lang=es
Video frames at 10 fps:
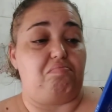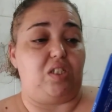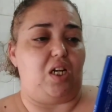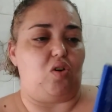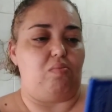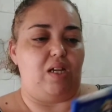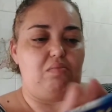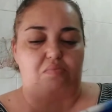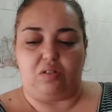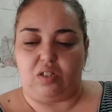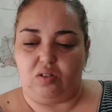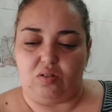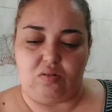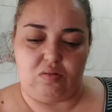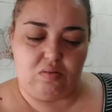Se la come porque yo
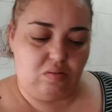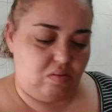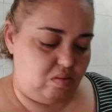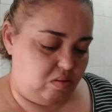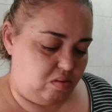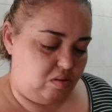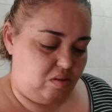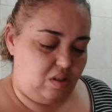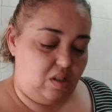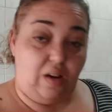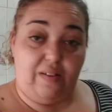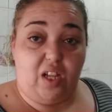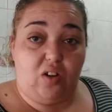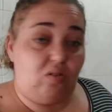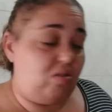no... La
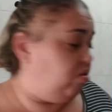verdad no